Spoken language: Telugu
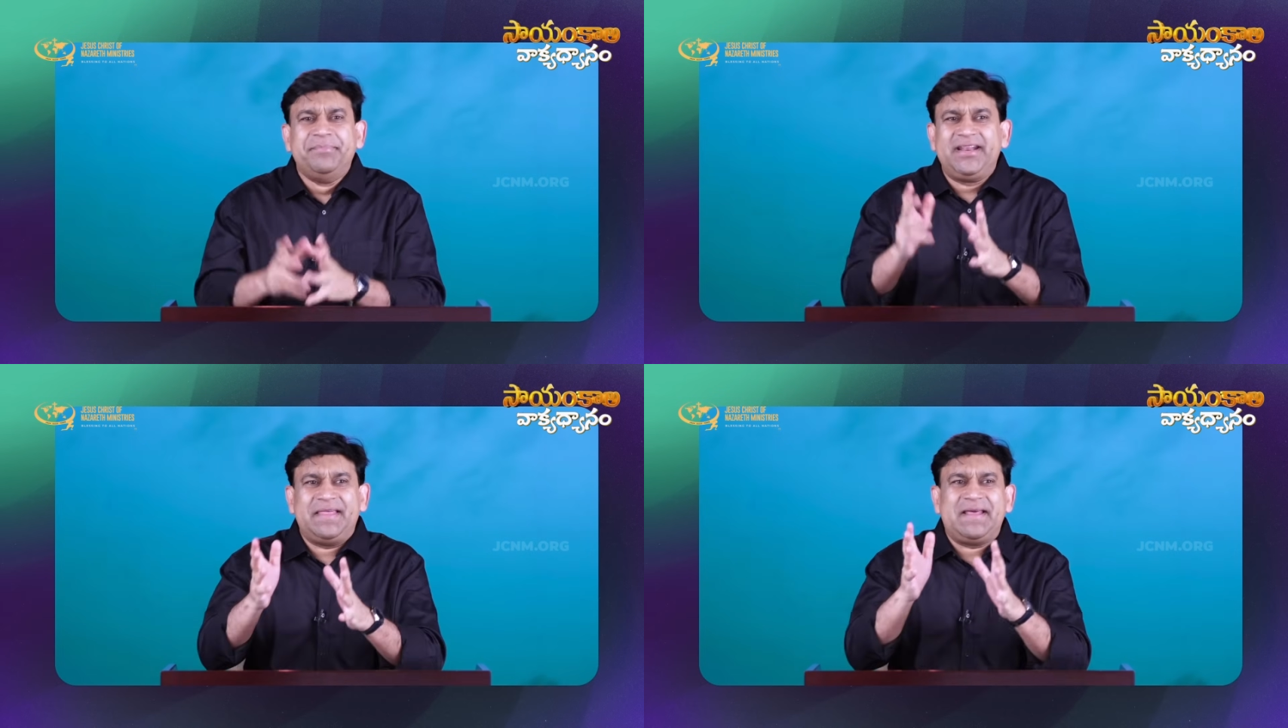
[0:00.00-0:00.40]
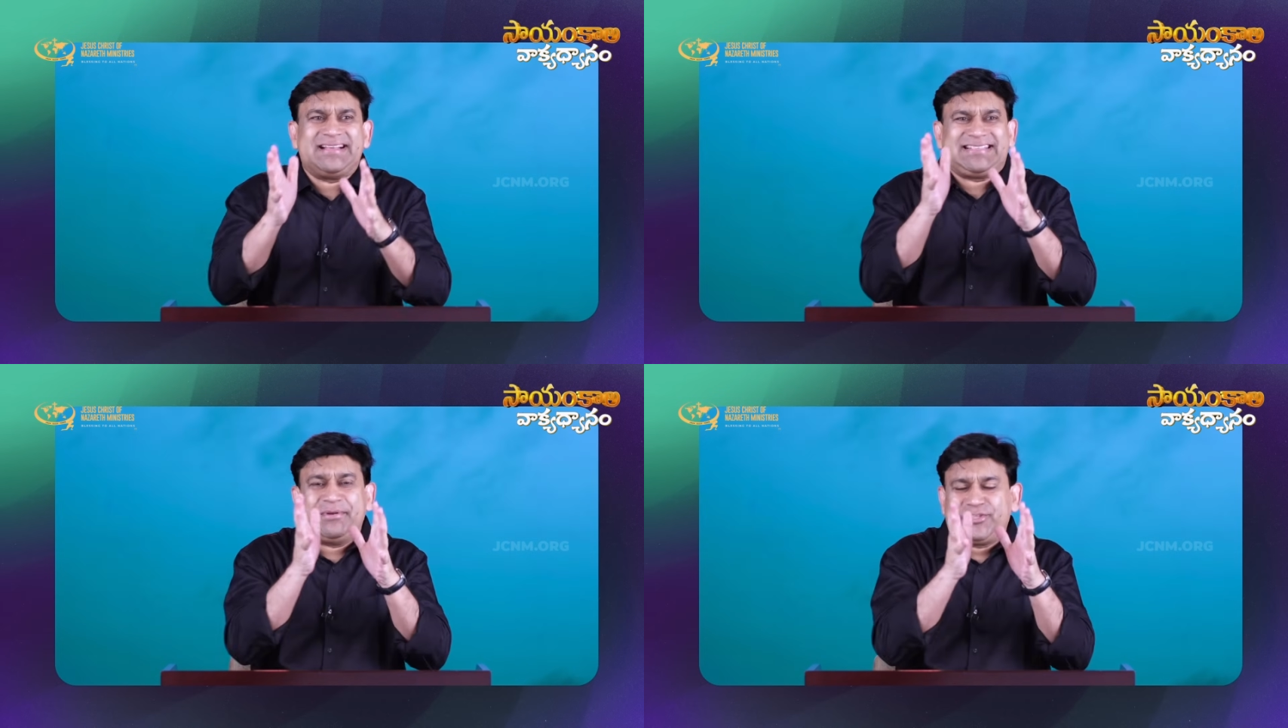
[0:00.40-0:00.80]
మీరు
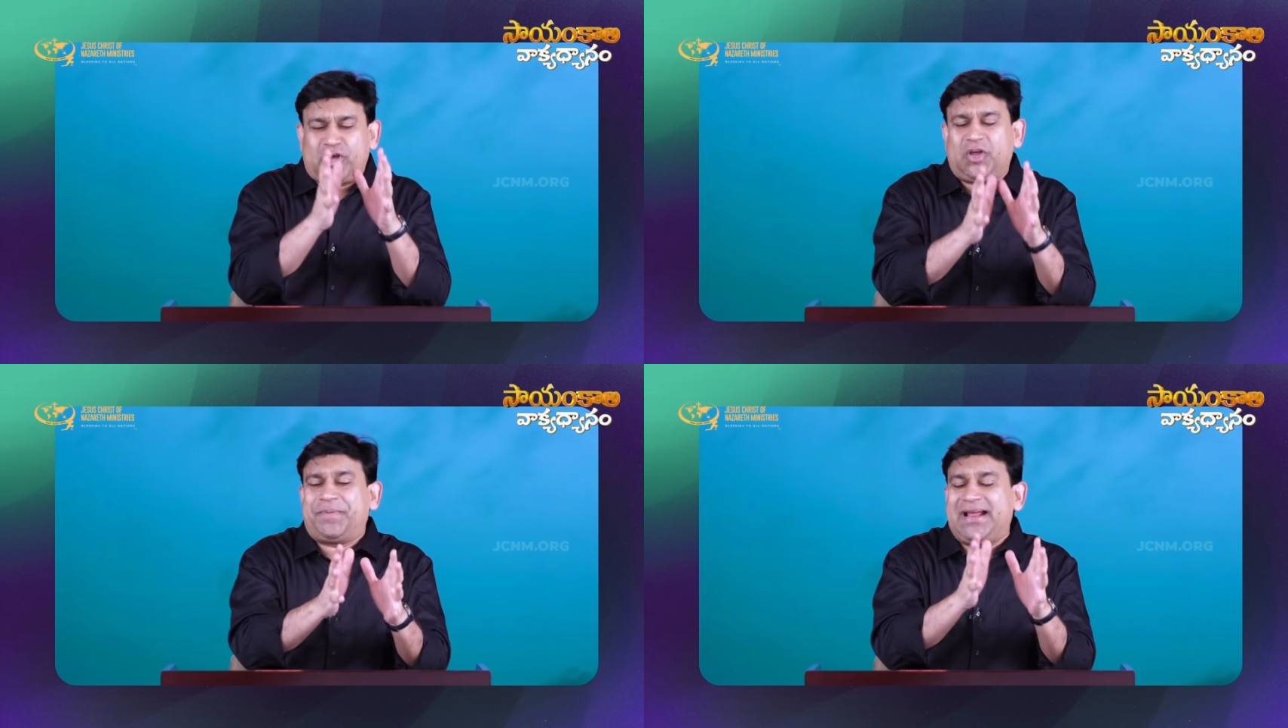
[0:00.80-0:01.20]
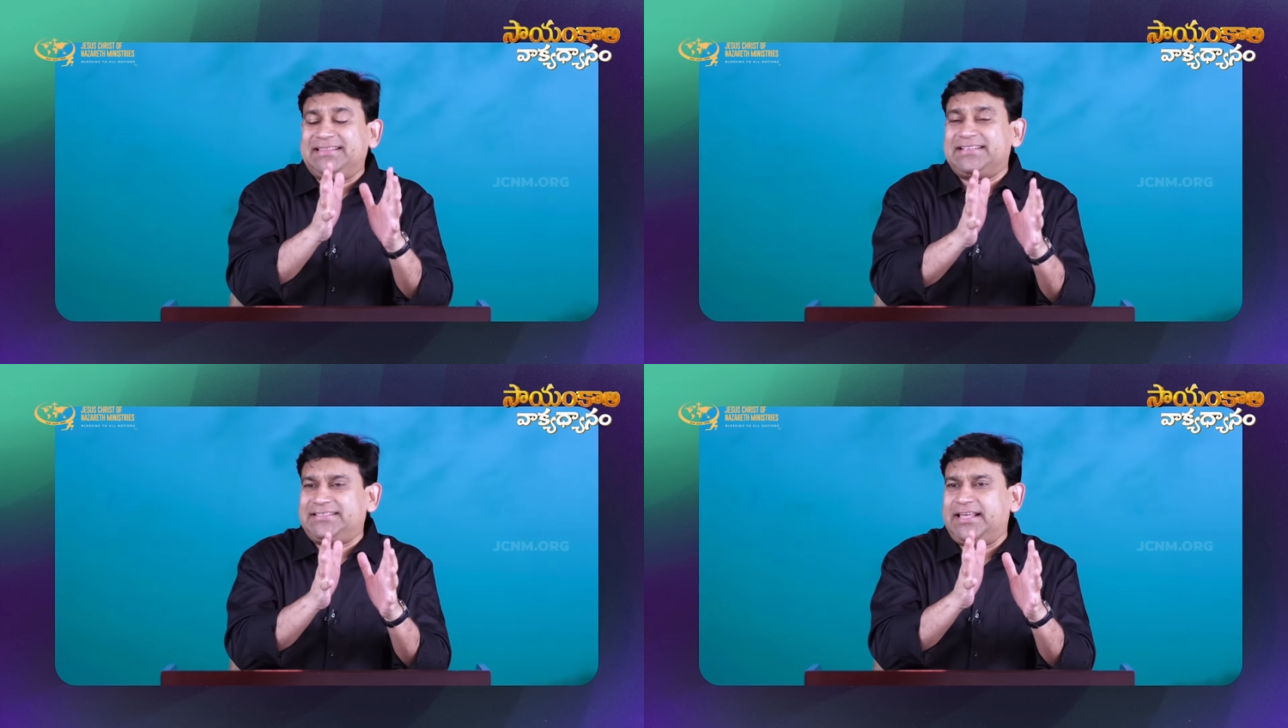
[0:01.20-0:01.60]
ఏదైనా సమస్య కొరకు
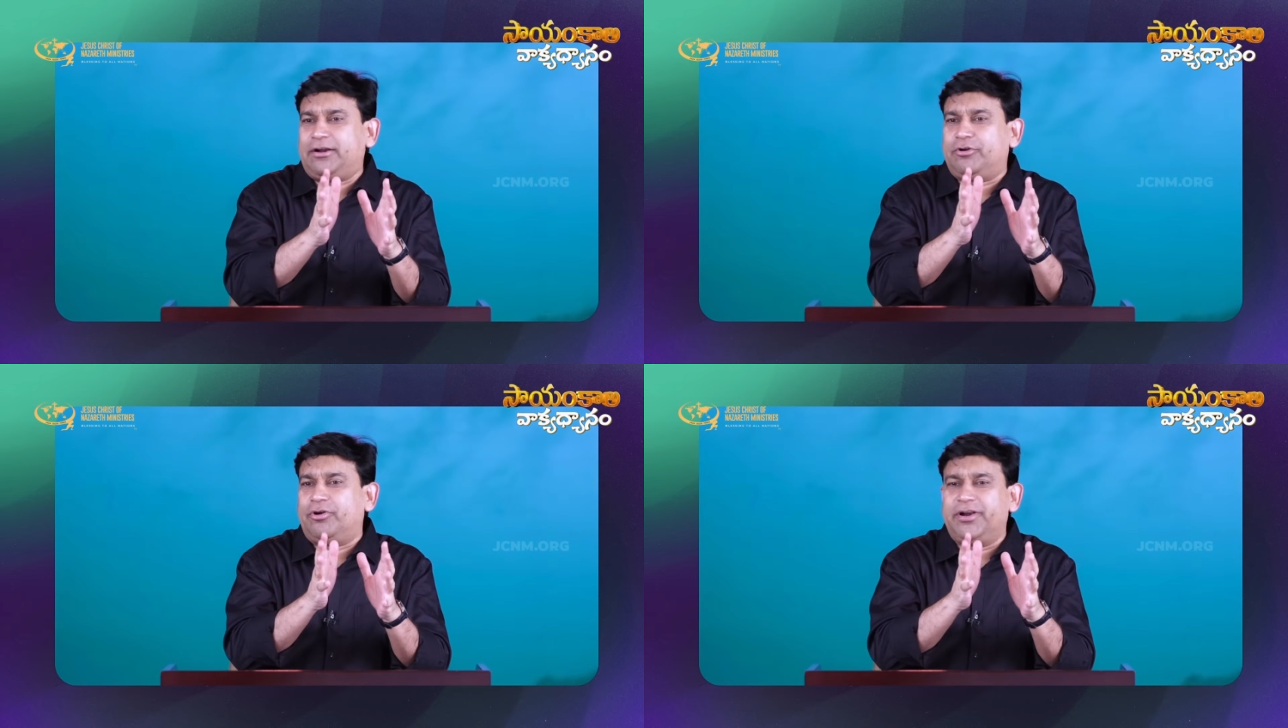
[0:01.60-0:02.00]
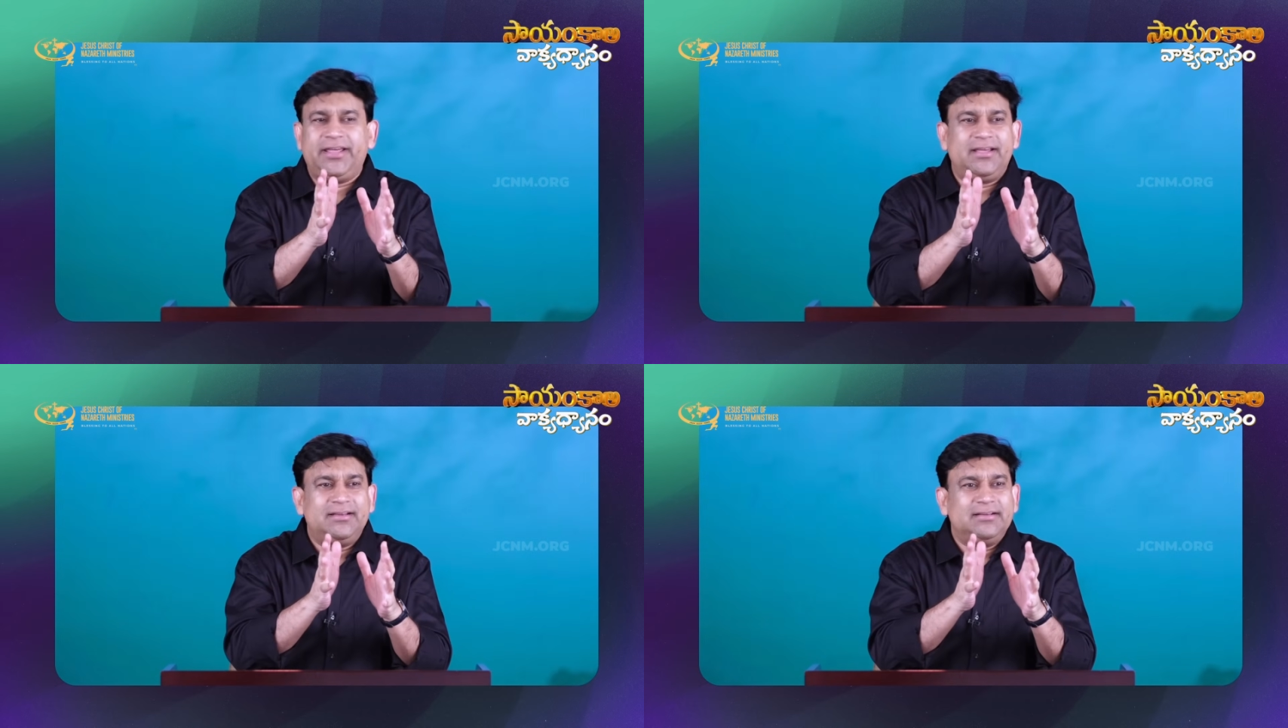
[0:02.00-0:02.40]
ప్రార్థిస్తున్నారు
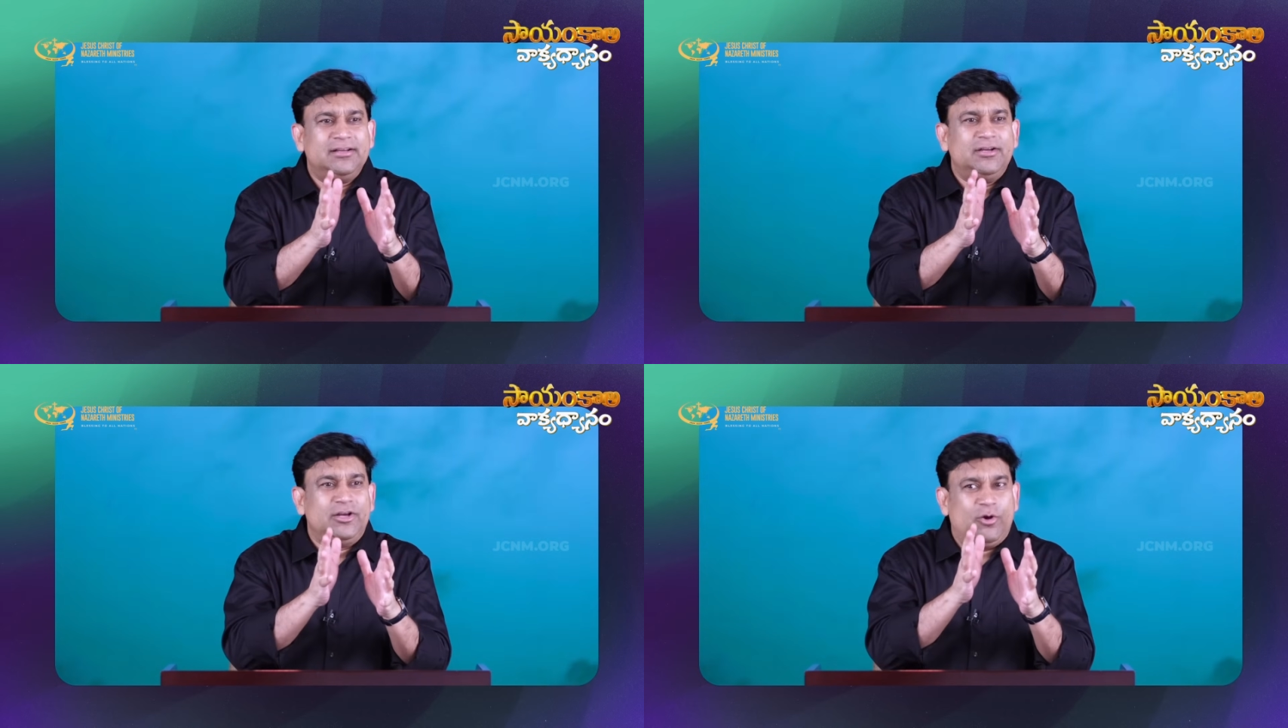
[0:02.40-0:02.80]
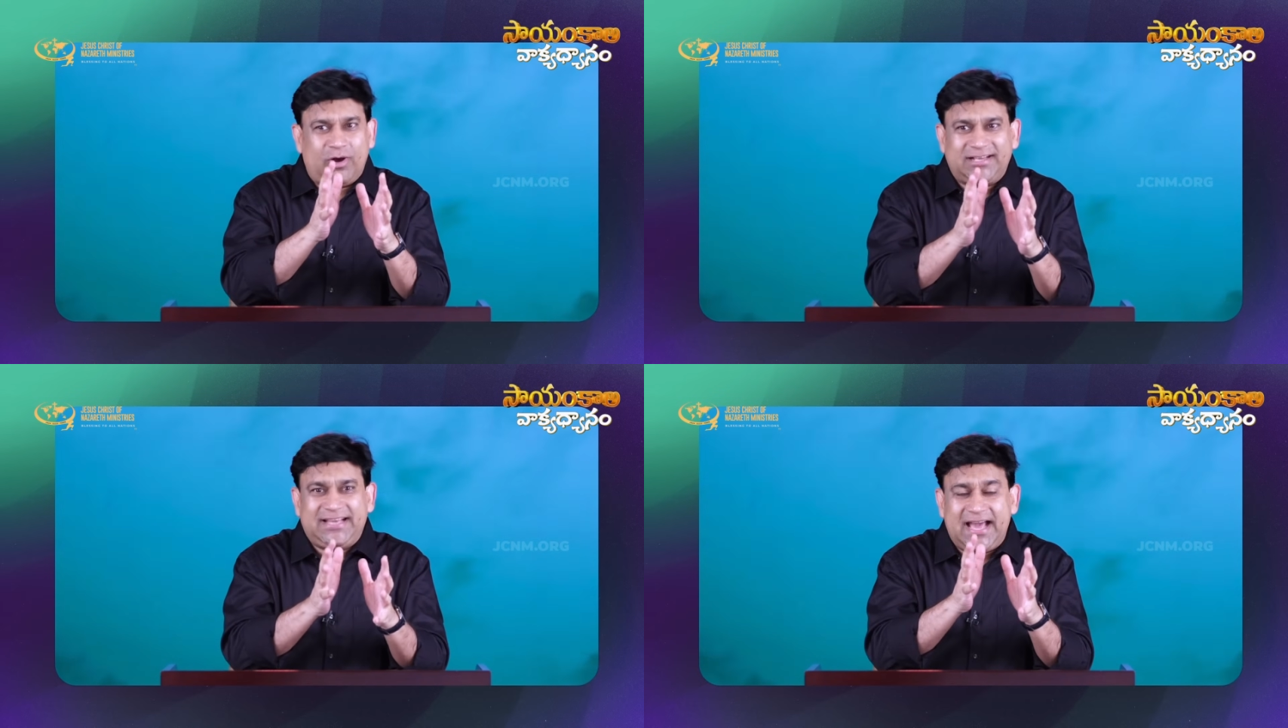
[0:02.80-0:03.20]
అనుకోండి
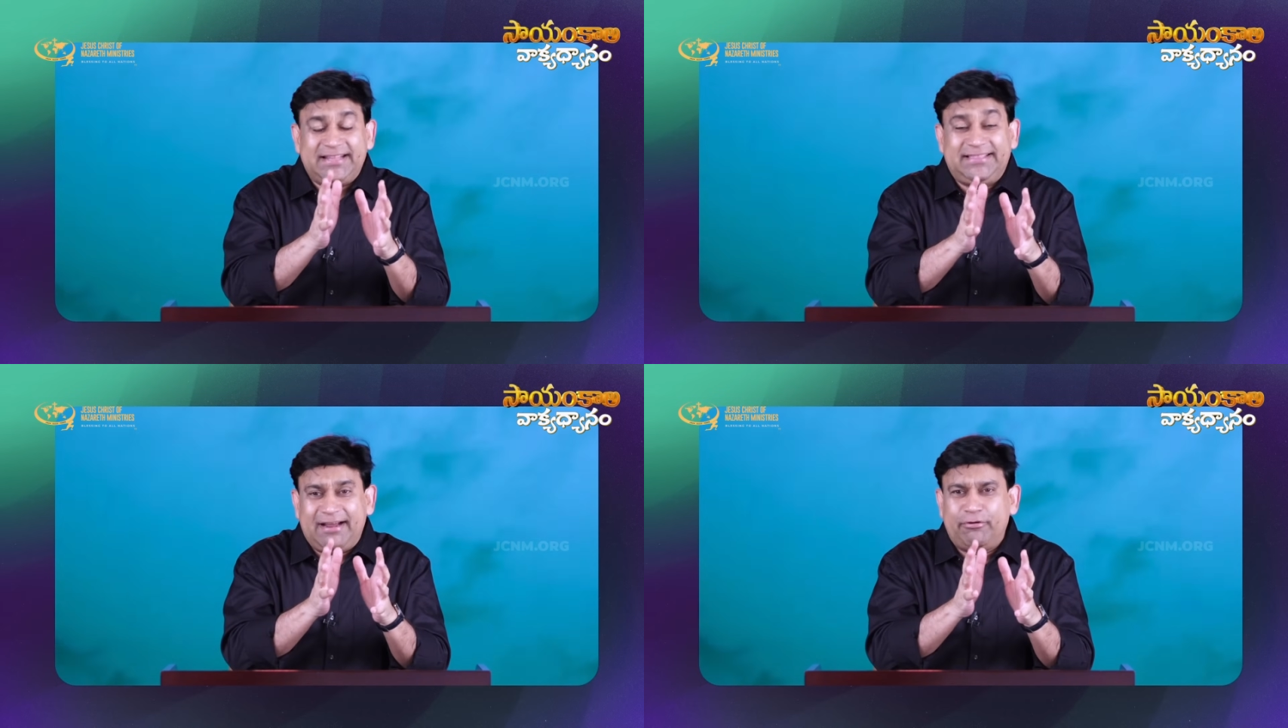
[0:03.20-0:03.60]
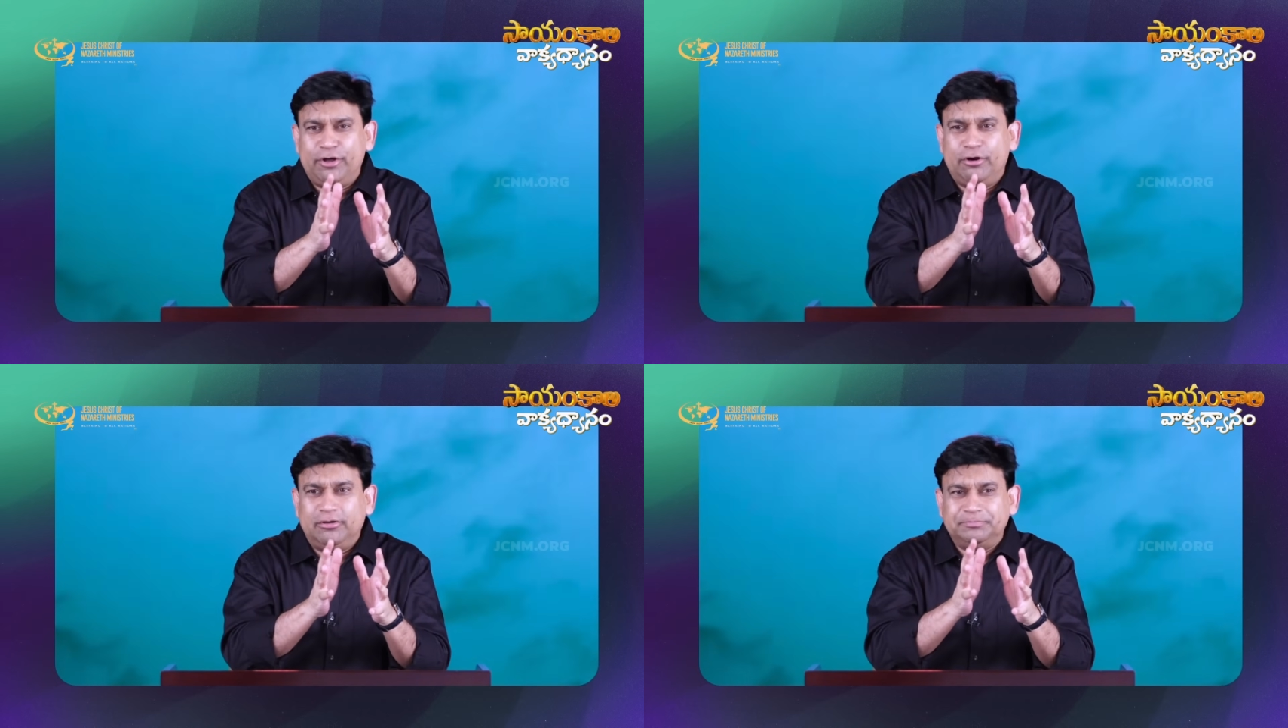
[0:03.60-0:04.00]
ఒకసారి దేవుడు